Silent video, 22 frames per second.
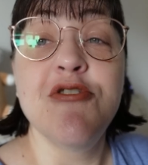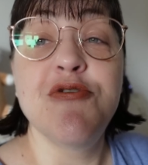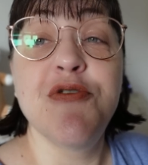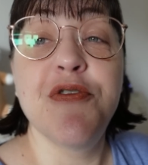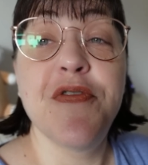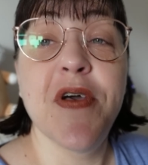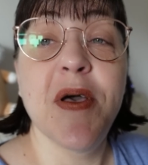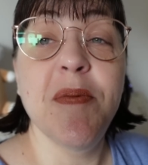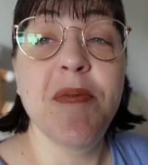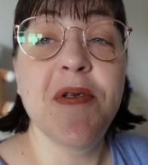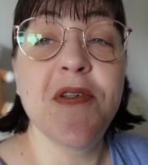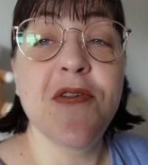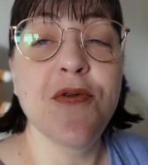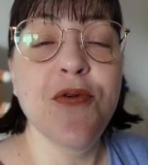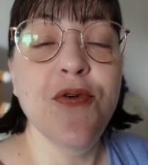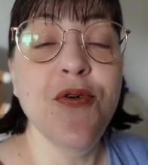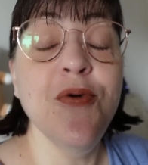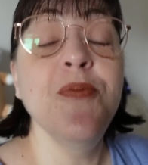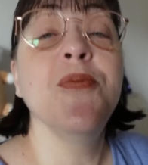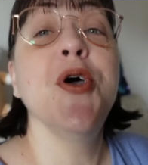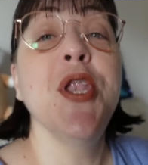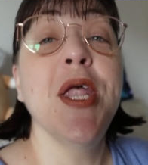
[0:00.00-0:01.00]
je vous fais un bisou,
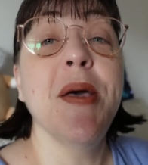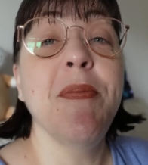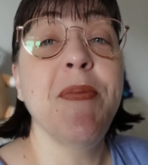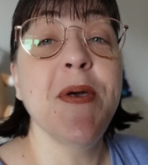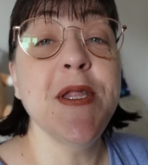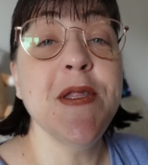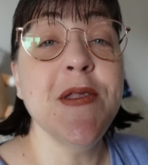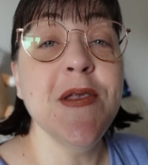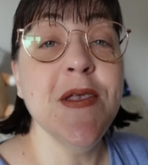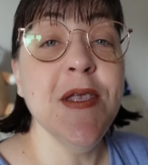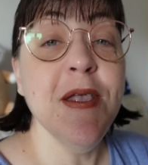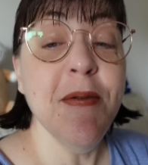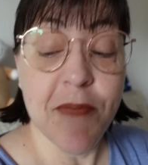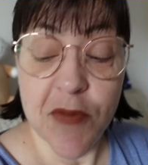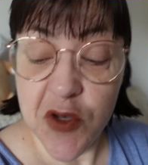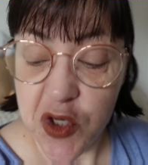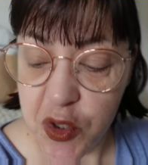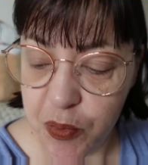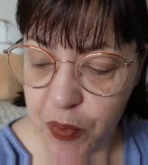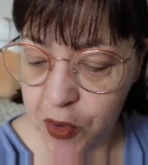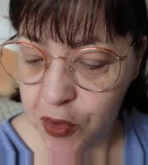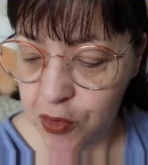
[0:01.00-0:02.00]
bon appétit.
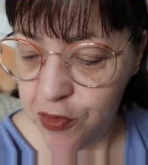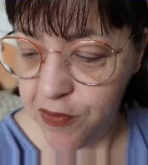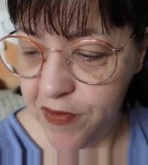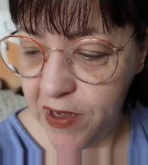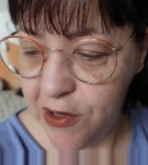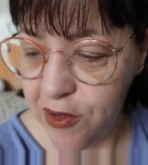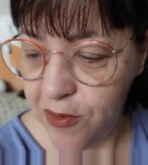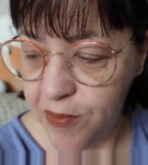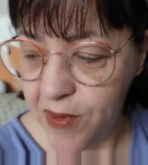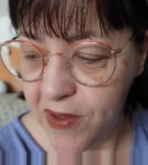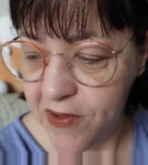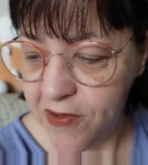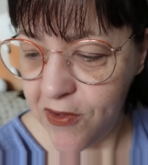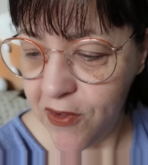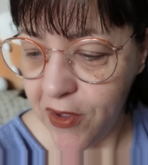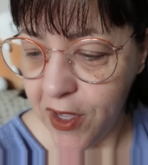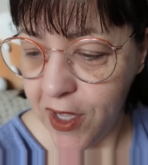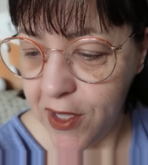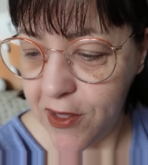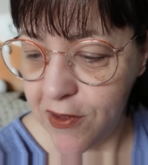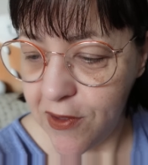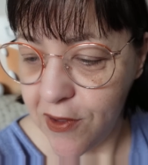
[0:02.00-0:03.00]
J'ai pas une nouvelle de ma
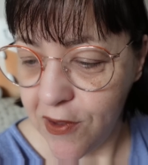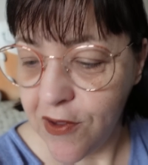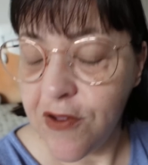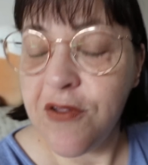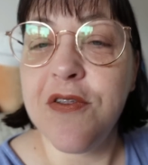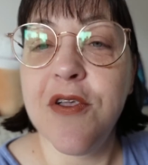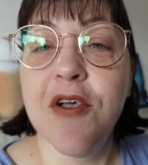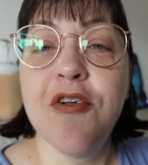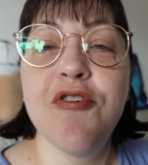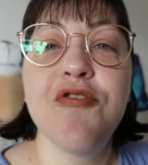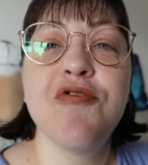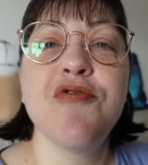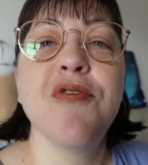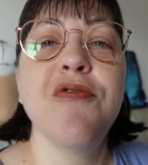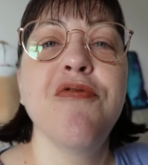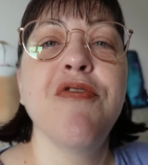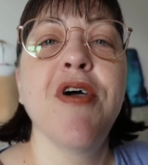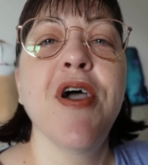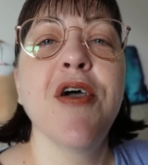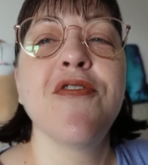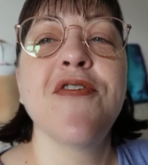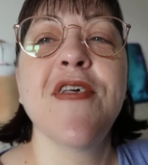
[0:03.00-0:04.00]
sorette. Tiens, je vais
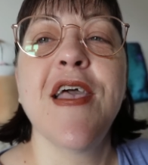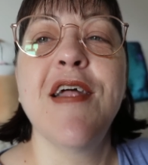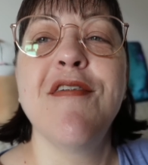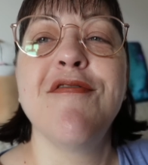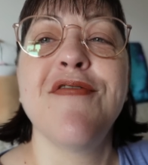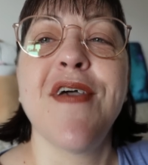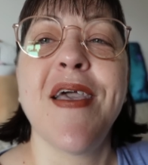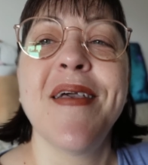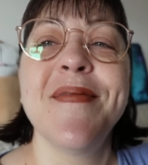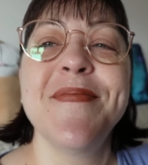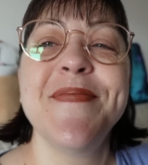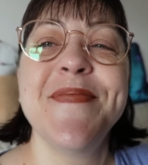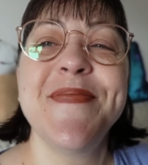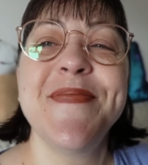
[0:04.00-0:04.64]
voir ce qu'elle fait.